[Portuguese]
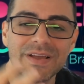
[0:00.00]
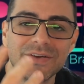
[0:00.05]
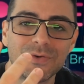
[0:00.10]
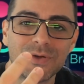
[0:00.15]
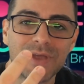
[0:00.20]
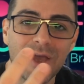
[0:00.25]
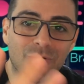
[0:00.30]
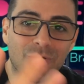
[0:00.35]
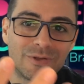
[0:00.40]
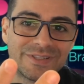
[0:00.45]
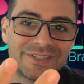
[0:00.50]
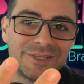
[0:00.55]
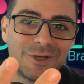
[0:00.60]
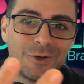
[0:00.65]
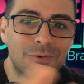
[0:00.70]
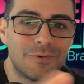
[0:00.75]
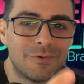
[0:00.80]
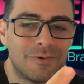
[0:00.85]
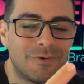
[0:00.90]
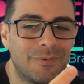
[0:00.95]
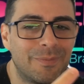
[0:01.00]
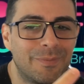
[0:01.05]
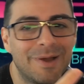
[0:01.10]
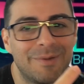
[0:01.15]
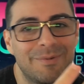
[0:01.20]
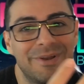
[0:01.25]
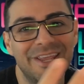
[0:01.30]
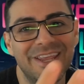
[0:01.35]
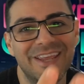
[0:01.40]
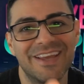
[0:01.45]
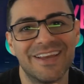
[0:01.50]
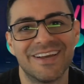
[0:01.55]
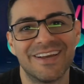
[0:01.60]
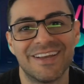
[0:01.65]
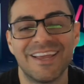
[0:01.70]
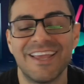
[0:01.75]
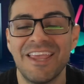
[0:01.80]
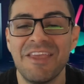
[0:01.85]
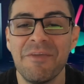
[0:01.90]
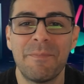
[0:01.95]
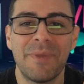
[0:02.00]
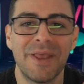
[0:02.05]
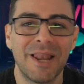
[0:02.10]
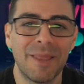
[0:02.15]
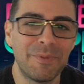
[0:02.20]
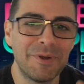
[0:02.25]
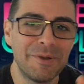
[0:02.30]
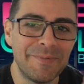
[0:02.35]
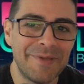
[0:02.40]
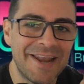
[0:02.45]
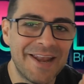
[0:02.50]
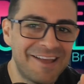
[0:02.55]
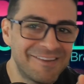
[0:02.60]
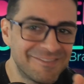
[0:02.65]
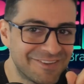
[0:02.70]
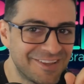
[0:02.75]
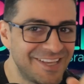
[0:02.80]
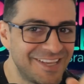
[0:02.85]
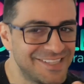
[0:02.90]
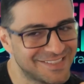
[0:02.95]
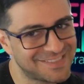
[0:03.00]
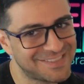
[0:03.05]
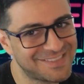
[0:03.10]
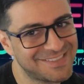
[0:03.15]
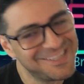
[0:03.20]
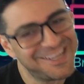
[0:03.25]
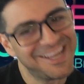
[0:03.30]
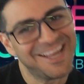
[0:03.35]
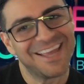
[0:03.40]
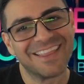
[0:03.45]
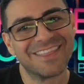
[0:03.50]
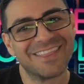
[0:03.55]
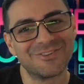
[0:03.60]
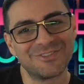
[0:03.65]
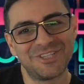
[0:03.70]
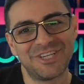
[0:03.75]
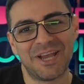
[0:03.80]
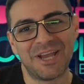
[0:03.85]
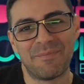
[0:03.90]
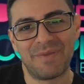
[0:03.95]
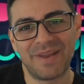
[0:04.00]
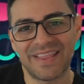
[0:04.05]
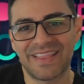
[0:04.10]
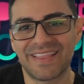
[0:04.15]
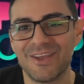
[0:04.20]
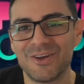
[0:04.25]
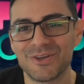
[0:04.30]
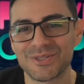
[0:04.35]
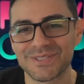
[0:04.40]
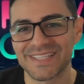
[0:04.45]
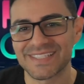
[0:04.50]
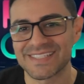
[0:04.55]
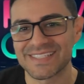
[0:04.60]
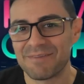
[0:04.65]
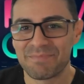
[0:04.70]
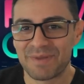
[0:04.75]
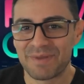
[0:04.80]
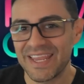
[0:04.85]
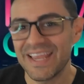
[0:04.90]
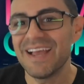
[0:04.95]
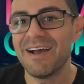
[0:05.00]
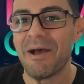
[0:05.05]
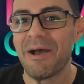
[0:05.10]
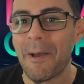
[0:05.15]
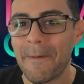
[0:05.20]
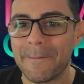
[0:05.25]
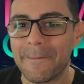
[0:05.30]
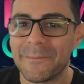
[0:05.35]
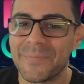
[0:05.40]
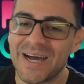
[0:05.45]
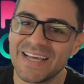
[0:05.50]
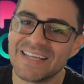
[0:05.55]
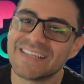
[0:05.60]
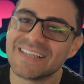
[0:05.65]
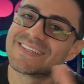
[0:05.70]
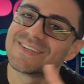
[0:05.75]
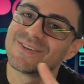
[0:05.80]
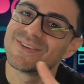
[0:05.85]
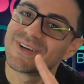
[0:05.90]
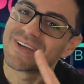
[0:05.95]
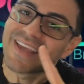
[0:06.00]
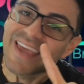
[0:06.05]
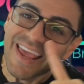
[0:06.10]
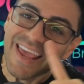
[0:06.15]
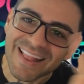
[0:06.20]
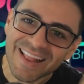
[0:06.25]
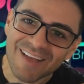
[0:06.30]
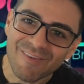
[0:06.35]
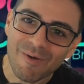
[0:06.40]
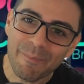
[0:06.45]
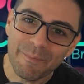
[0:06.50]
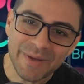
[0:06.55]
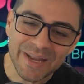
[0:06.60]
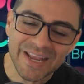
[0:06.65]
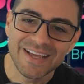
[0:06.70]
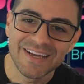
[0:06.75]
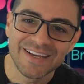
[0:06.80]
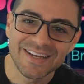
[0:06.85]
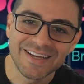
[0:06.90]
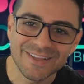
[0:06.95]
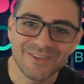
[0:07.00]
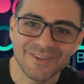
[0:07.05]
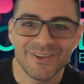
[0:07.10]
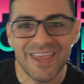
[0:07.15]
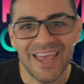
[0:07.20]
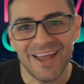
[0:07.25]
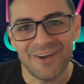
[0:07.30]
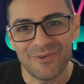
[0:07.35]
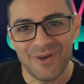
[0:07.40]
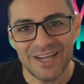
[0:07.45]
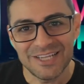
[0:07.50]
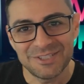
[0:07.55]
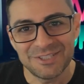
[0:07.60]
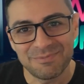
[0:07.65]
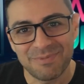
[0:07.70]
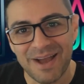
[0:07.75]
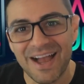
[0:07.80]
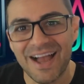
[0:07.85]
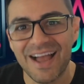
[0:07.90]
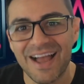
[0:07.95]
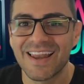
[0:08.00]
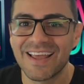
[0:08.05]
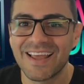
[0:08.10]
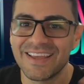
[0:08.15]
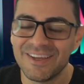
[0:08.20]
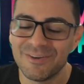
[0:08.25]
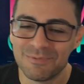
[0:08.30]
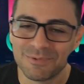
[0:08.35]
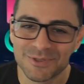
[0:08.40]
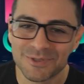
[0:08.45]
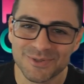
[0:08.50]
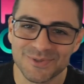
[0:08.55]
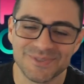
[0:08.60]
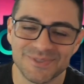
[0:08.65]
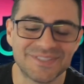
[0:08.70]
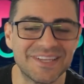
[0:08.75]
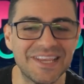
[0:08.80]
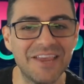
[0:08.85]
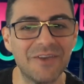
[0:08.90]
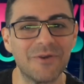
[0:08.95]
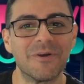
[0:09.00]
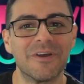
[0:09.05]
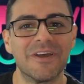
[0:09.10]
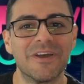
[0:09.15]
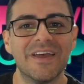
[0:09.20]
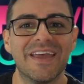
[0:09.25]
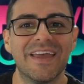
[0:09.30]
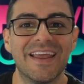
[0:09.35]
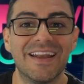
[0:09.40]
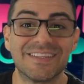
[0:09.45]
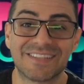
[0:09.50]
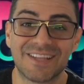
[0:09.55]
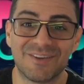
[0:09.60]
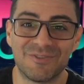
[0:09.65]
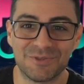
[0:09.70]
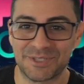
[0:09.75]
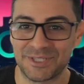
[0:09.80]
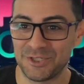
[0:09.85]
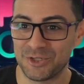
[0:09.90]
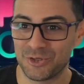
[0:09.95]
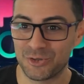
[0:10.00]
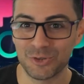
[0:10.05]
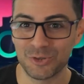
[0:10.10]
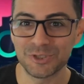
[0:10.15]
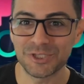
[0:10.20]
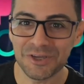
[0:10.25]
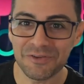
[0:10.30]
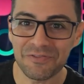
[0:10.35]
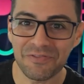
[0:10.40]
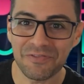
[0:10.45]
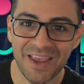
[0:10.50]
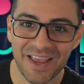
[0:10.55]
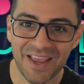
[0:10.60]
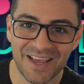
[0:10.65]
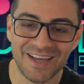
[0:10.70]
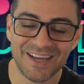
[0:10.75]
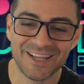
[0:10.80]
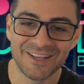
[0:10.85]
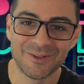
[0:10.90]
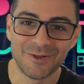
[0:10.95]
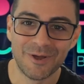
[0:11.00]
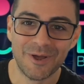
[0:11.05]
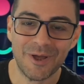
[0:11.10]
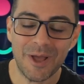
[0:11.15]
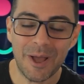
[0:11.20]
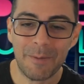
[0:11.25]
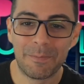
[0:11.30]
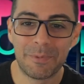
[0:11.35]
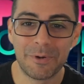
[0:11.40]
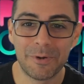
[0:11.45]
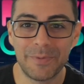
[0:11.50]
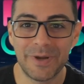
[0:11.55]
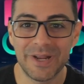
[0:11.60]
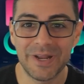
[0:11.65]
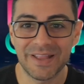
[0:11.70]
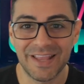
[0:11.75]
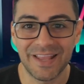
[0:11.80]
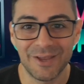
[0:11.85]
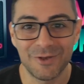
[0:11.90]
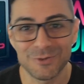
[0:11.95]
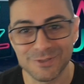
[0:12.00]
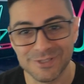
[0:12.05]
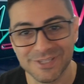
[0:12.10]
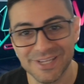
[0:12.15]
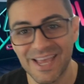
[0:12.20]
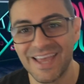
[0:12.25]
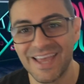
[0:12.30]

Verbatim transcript: o que aconteceu? Uma briga. E pela primeira vez não tinha breteus nessa briga, mas quem estava brigando, que era o Adbala e o Mussunzinho, eles estavam se justificando para o Breteus,